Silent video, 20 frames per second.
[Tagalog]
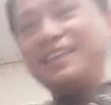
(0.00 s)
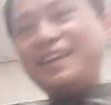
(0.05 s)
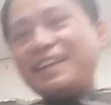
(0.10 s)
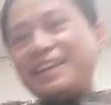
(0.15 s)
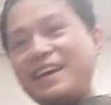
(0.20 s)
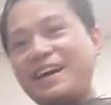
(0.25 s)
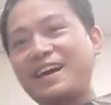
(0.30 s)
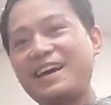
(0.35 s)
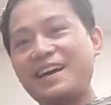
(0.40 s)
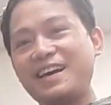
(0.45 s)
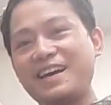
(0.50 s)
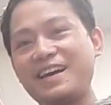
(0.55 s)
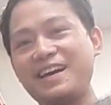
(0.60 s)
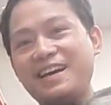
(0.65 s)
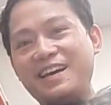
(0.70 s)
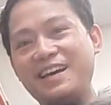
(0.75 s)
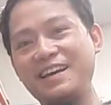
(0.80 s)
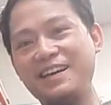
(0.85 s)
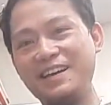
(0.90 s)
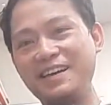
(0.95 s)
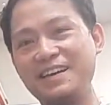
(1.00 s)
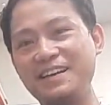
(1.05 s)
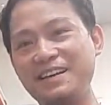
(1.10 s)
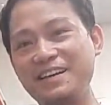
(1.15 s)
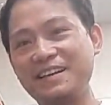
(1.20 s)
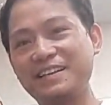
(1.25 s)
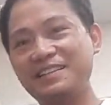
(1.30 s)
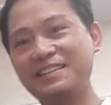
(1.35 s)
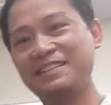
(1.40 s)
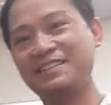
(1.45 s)

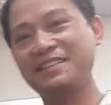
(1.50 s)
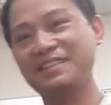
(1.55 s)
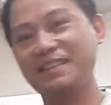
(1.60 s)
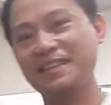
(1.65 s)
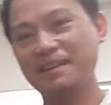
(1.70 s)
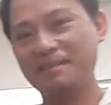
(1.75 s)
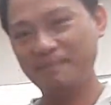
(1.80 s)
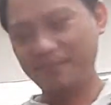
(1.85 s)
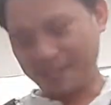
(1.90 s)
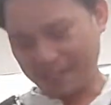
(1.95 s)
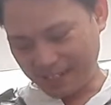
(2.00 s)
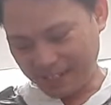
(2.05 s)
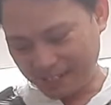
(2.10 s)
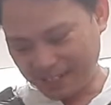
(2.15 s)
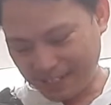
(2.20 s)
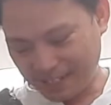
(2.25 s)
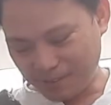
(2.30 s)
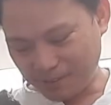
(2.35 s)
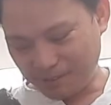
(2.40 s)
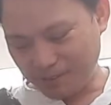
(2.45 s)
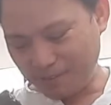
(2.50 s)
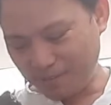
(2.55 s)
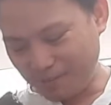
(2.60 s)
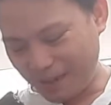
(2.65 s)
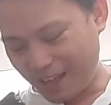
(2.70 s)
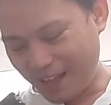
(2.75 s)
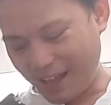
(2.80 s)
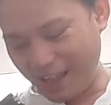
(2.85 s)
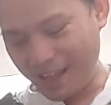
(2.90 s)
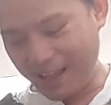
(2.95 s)
taran! Para hindi ako ma...